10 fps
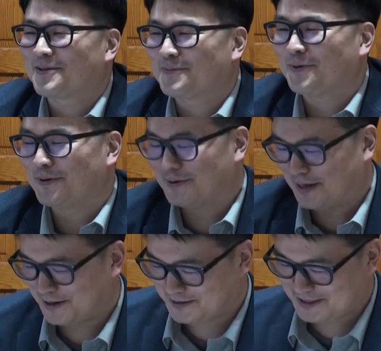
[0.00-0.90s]
뭐,
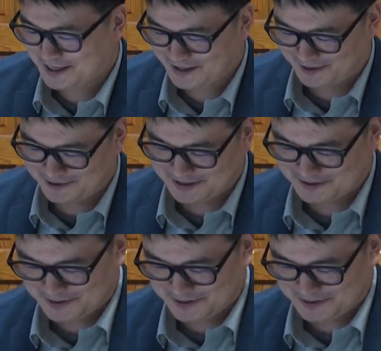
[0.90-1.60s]
알아서 살아나오겠죠.